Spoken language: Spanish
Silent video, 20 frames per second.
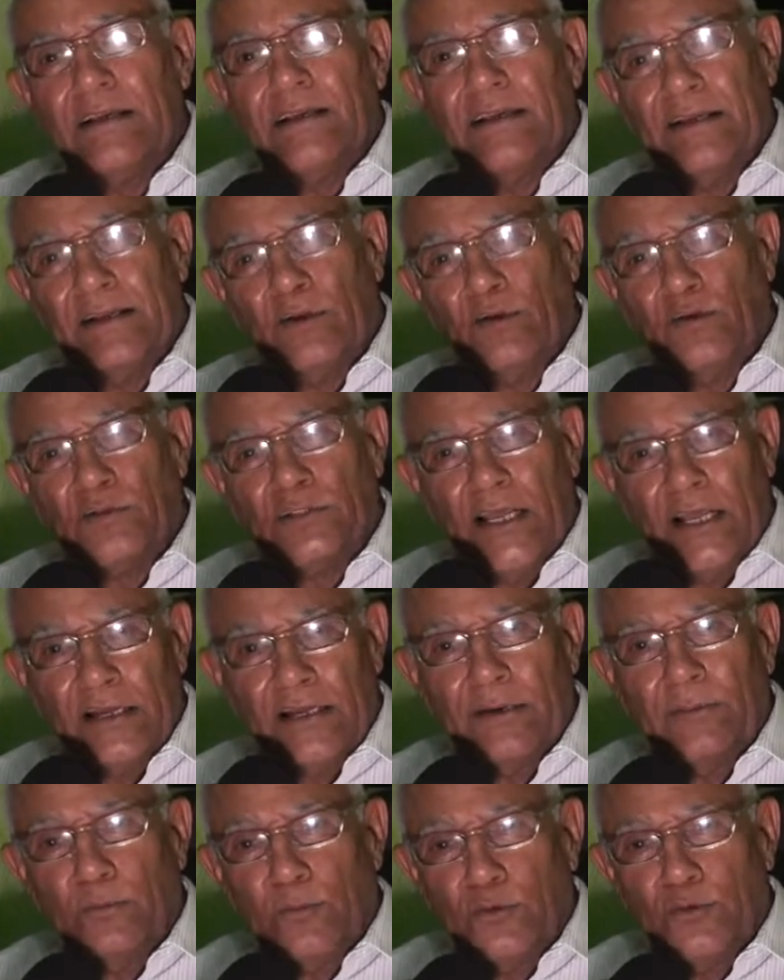que no
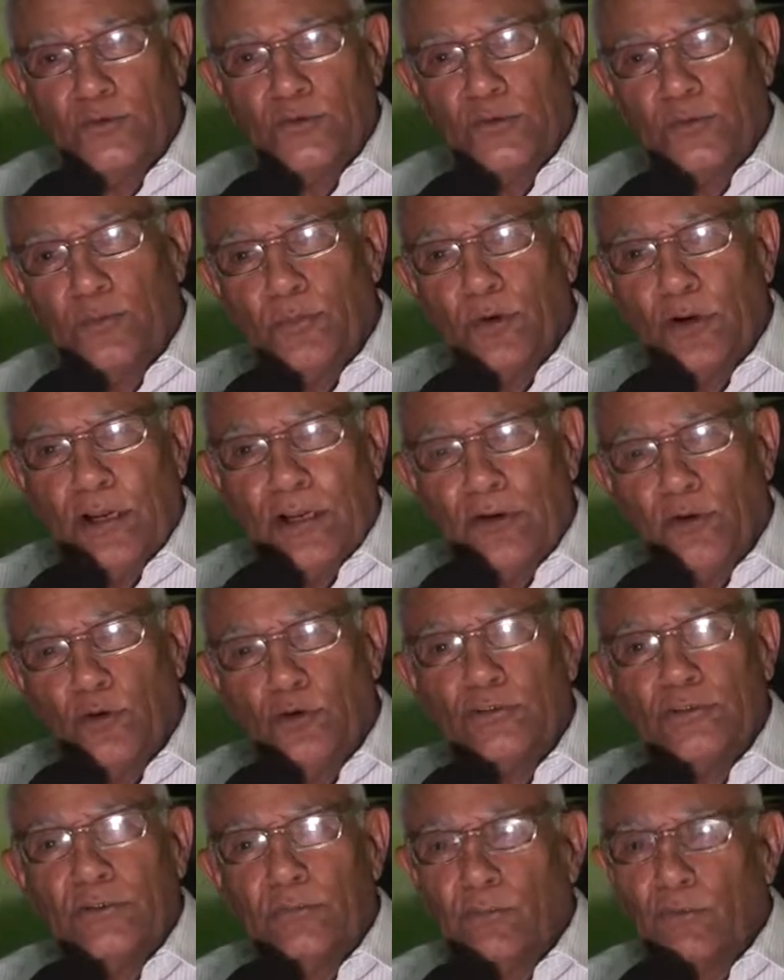salgan mucho por la
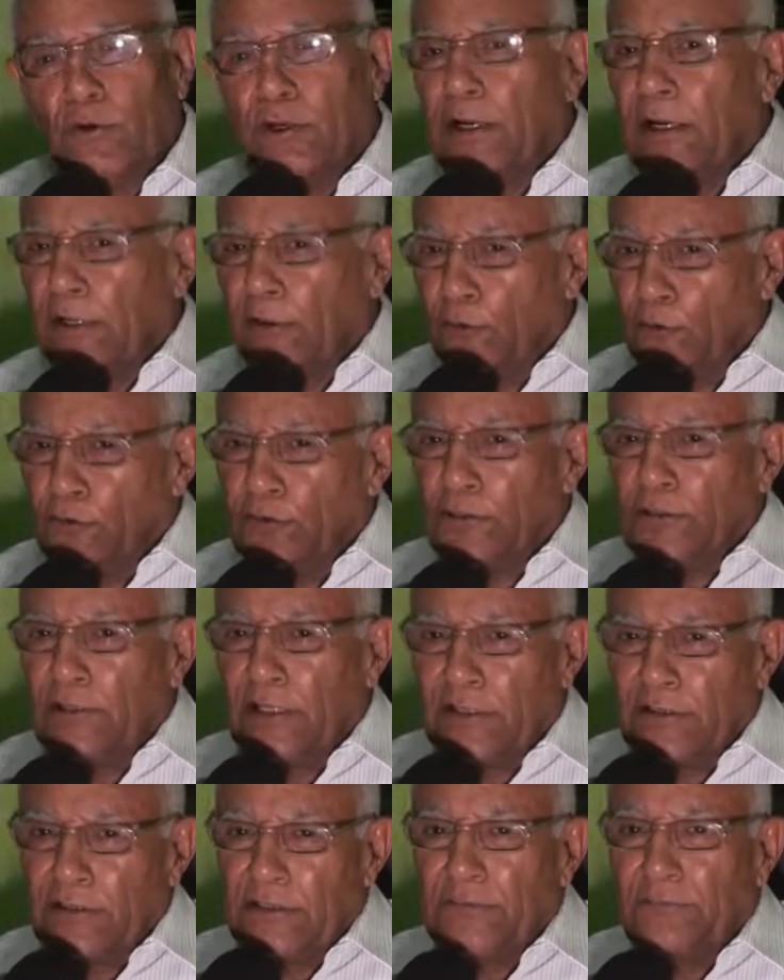noche, porque la noche es
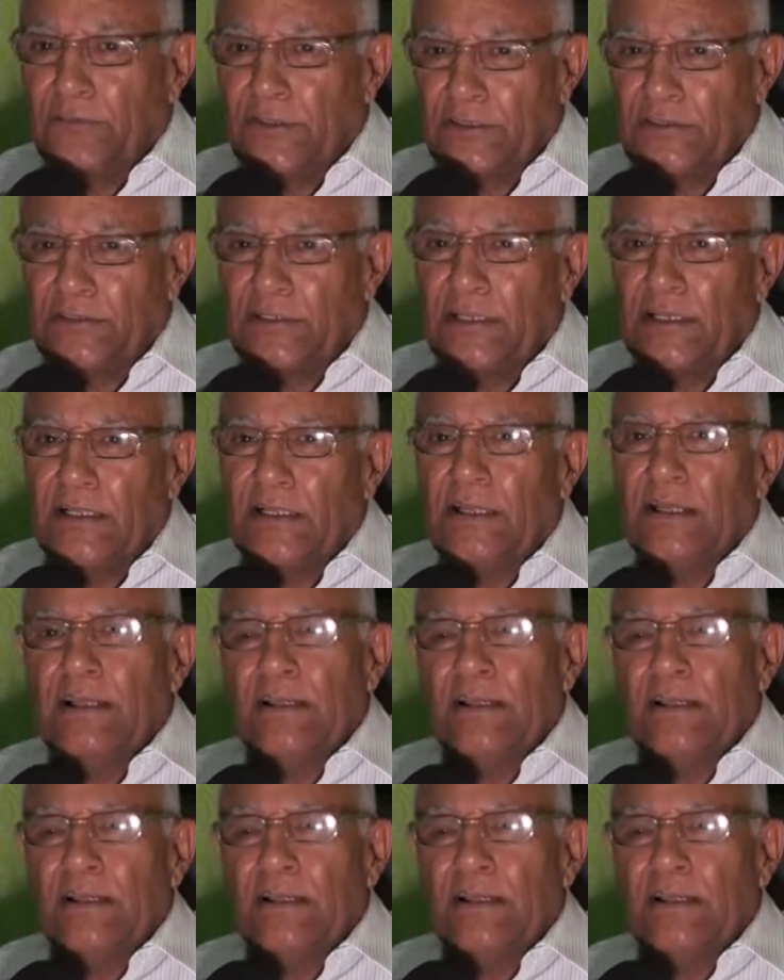tan difícil.